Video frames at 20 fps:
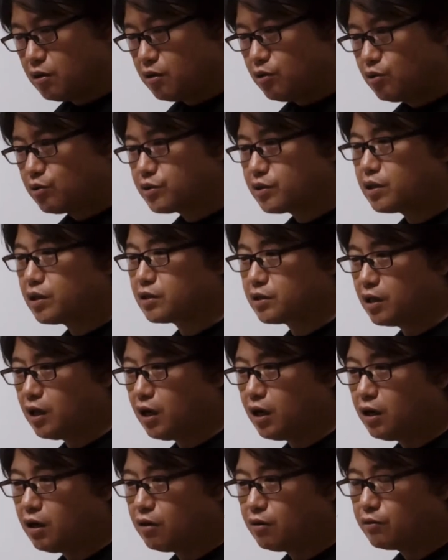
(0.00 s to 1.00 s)
そしたら
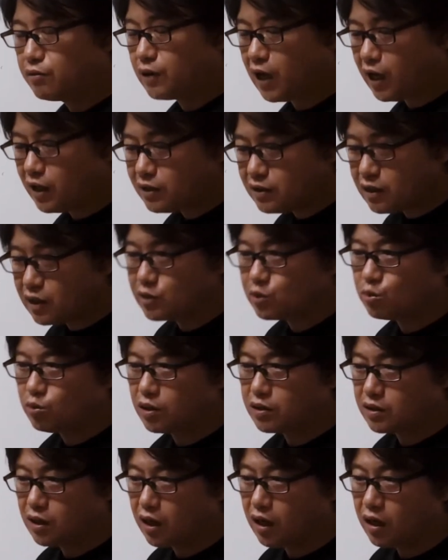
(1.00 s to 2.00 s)
さ勝った人は
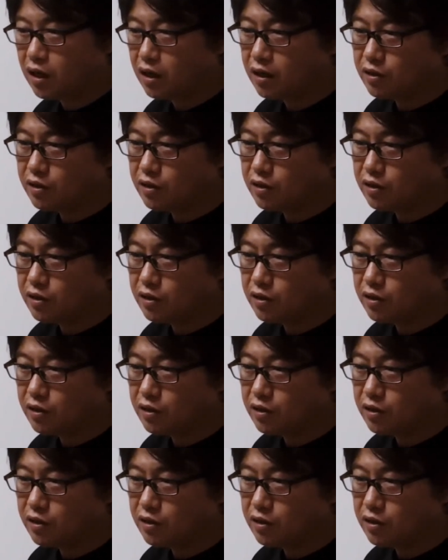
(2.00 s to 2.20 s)
さ